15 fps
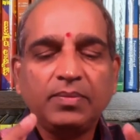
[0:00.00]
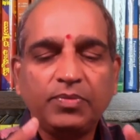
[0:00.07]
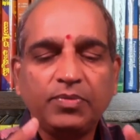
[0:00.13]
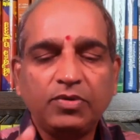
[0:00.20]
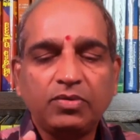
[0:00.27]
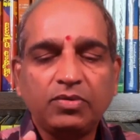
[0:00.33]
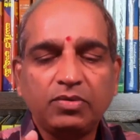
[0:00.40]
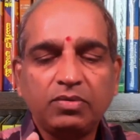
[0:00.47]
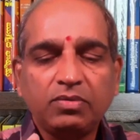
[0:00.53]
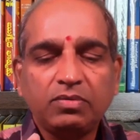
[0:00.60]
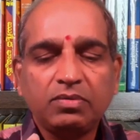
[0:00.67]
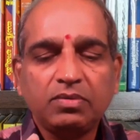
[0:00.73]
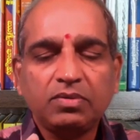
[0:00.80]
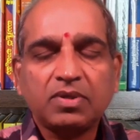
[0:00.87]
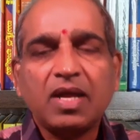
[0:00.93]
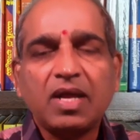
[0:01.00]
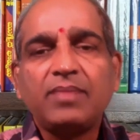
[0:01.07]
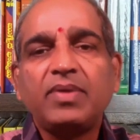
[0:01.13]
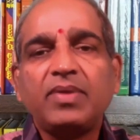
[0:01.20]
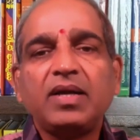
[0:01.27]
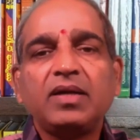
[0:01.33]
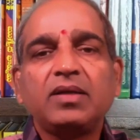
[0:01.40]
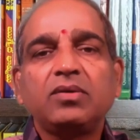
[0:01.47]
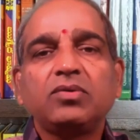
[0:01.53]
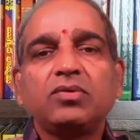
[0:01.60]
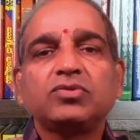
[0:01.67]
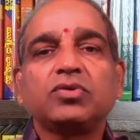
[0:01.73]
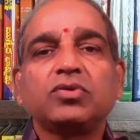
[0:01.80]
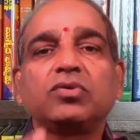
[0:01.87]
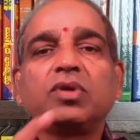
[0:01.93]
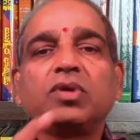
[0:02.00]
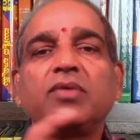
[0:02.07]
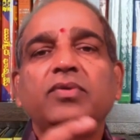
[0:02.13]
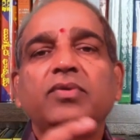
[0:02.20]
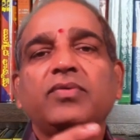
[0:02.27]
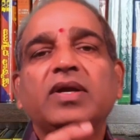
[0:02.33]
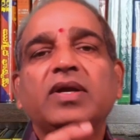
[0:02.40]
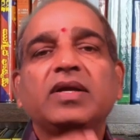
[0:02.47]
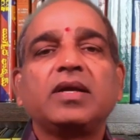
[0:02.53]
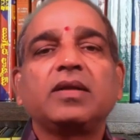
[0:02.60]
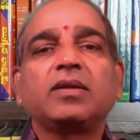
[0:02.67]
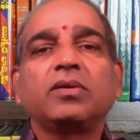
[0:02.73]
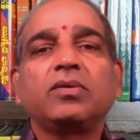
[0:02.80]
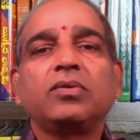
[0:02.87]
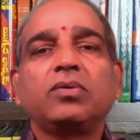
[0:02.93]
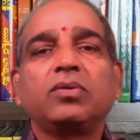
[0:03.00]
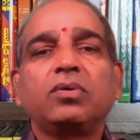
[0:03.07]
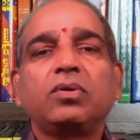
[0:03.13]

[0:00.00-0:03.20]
ఇప్పుడు రామాయణంలో సుగ్రీవుడి వర్ణనలో